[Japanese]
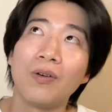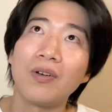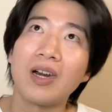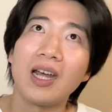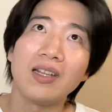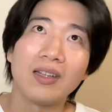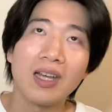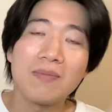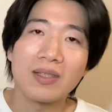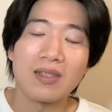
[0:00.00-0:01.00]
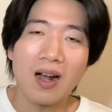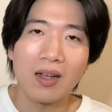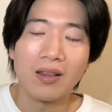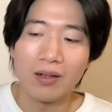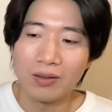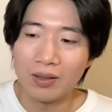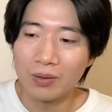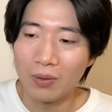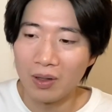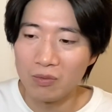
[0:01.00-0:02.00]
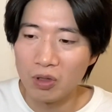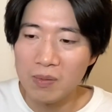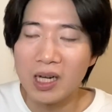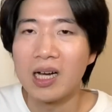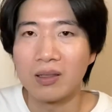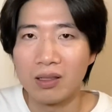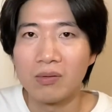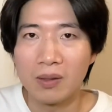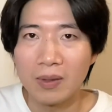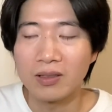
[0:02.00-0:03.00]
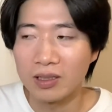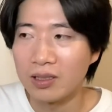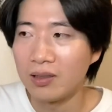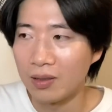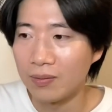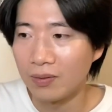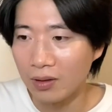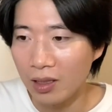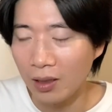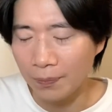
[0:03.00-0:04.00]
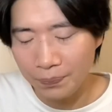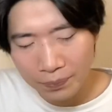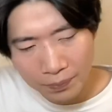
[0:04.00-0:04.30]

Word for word: オンラインで今繋がってるっていうところにも意味があると思いますしっていう風に、